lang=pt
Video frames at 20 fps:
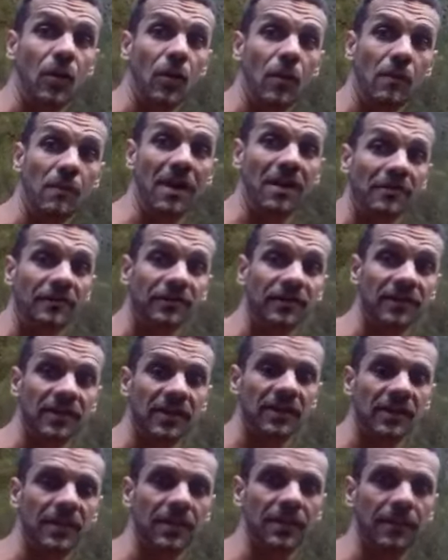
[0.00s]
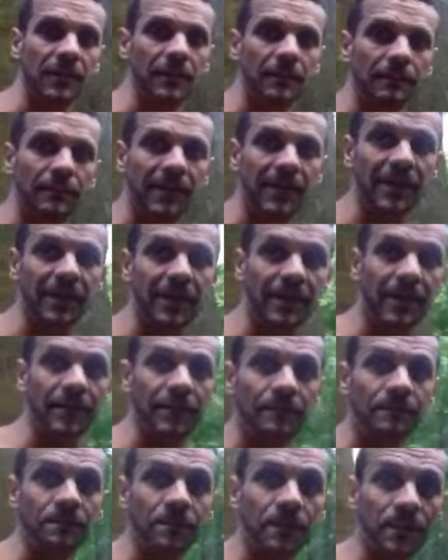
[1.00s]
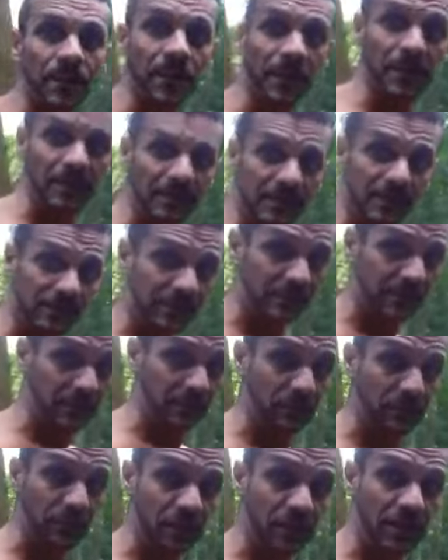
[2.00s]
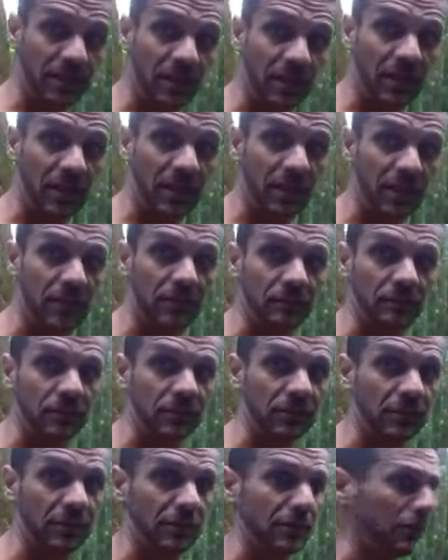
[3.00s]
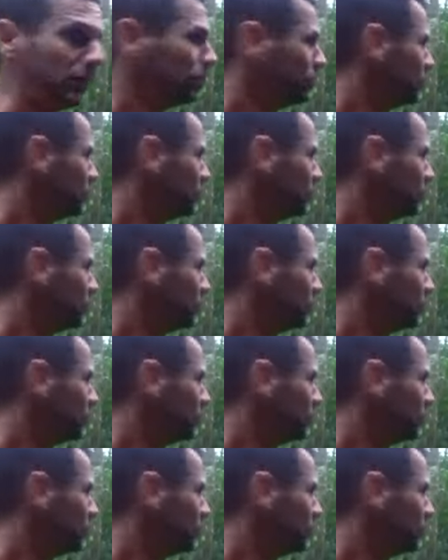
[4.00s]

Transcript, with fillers: Pegou uma van para Boque, é,